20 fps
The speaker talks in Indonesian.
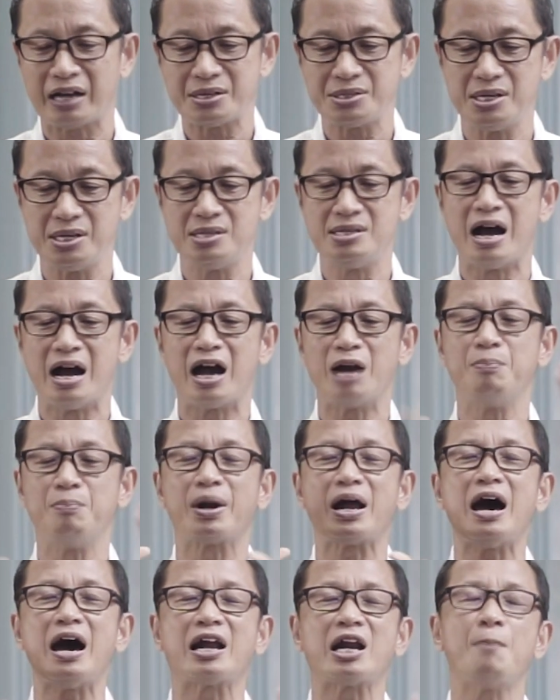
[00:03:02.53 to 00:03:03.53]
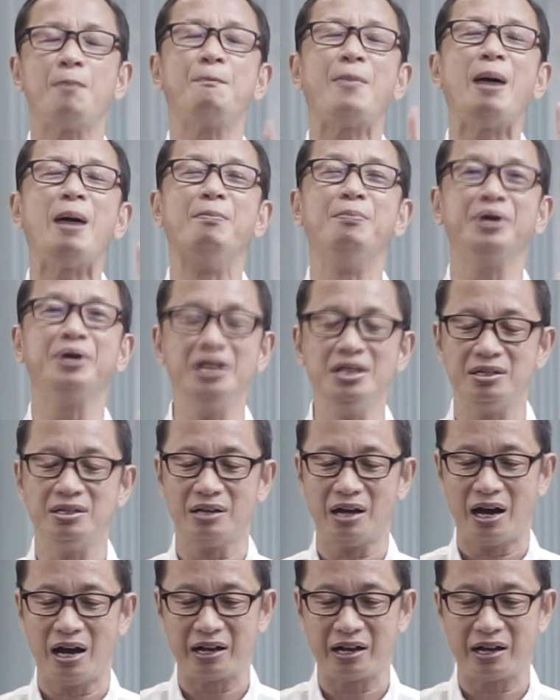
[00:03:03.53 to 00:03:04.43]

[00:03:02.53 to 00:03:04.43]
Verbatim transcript: kasih jangan berharap pamrih